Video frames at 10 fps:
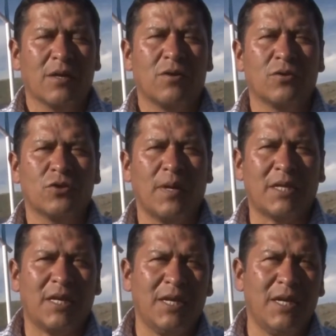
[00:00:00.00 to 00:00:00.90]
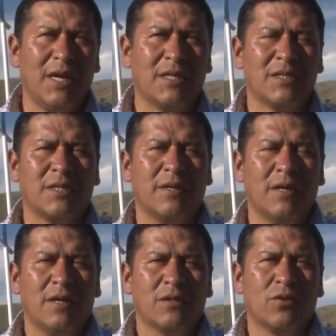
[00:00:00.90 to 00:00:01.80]
con sus baterías,
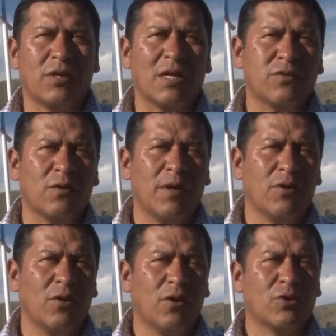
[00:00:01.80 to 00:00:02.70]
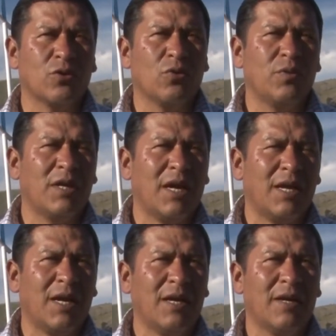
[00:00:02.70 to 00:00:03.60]
su transformador, su
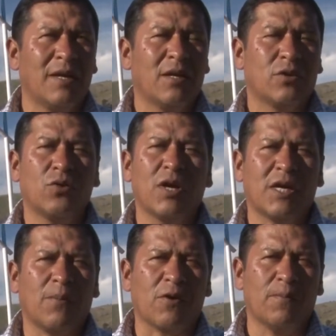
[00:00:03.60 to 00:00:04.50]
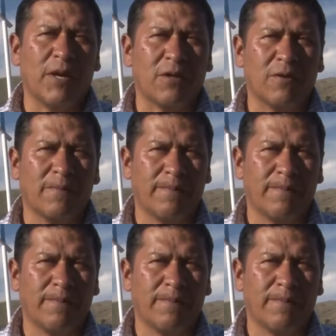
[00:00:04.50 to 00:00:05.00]
luminaria, todo un equipo completo.